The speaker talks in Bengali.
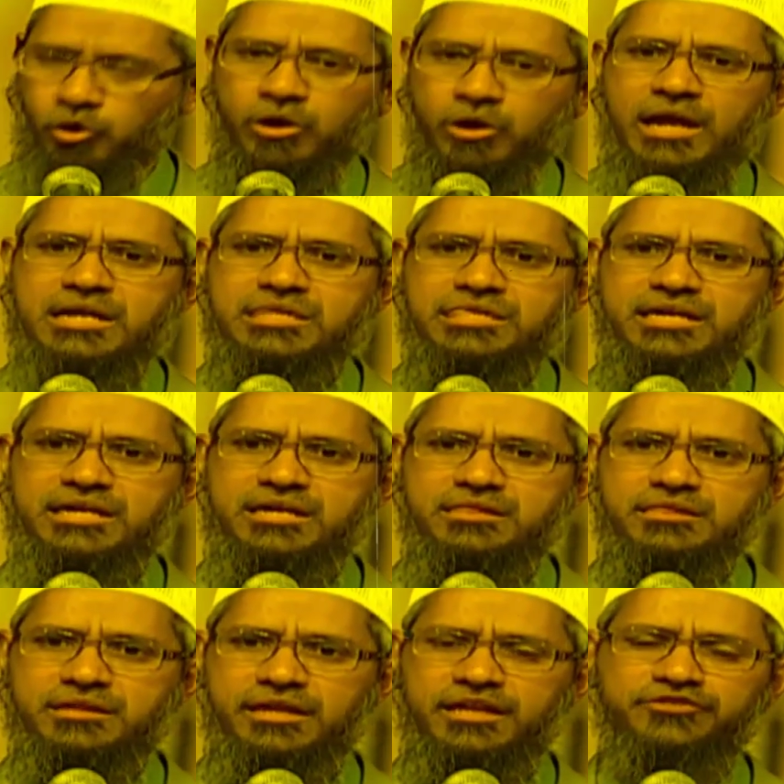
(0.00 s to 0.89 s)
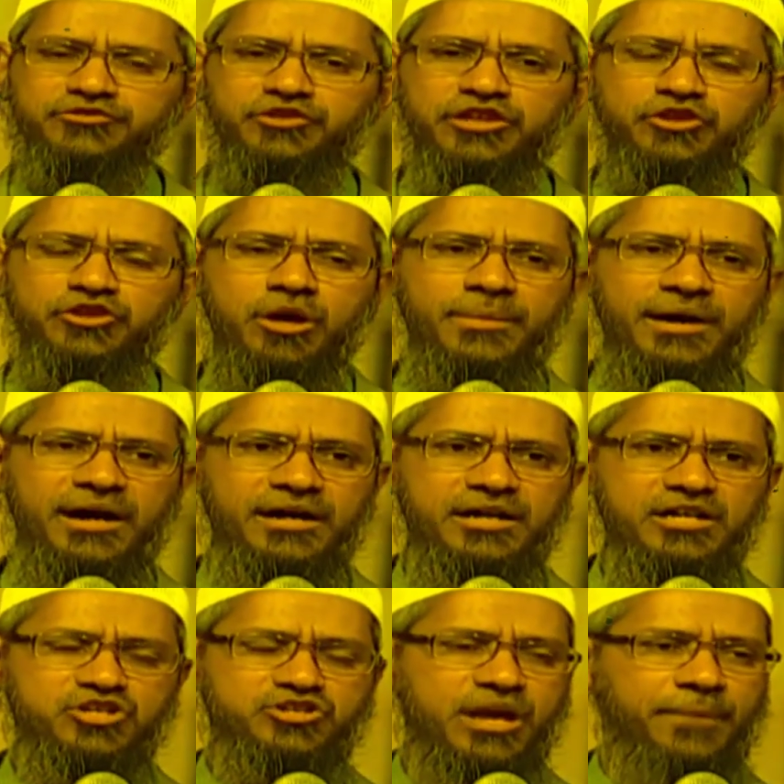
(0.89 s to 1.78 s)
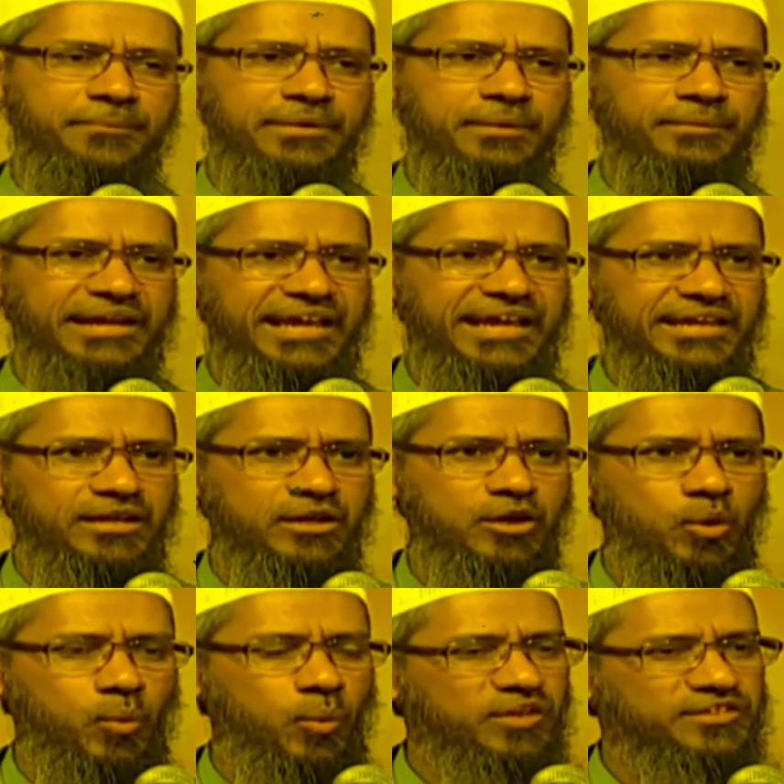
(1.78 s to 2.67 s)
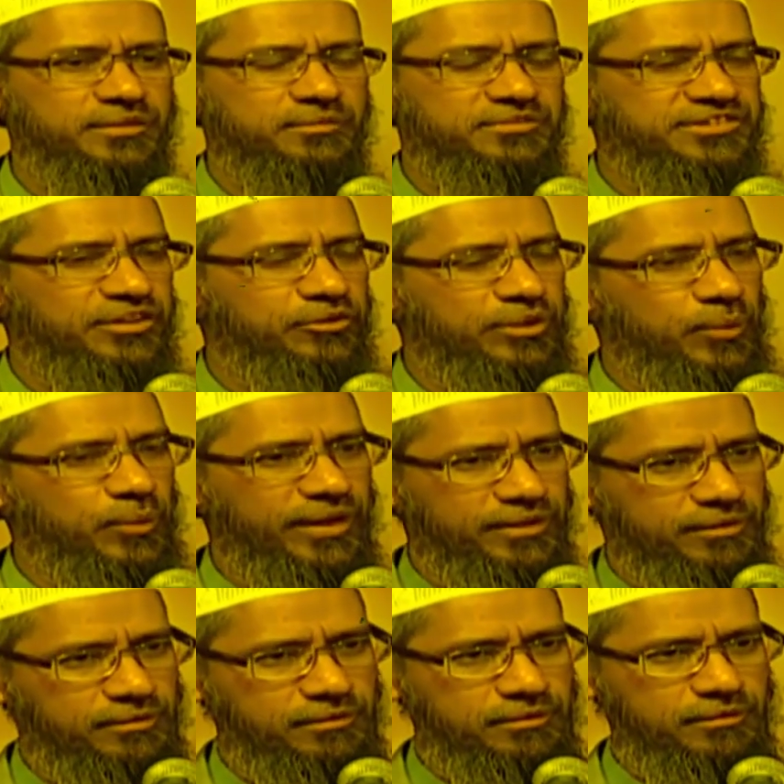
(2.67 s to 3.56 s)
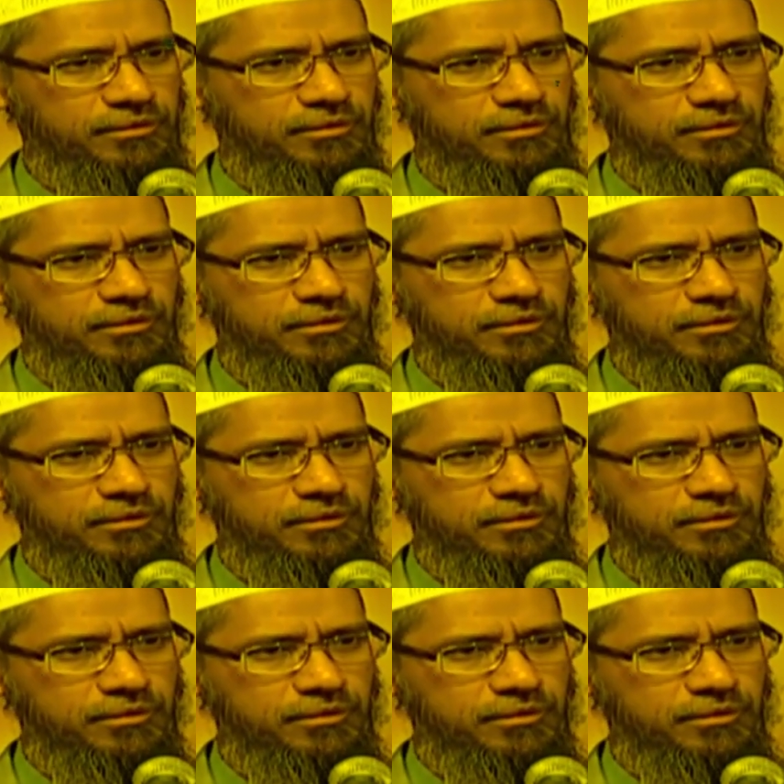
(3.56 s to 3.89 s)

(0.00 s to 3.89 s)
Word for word: পবিত্র কোরআনের সূরা তাওবার 71 নম্বর আয়াতে উল্লেখ করা হয়েছে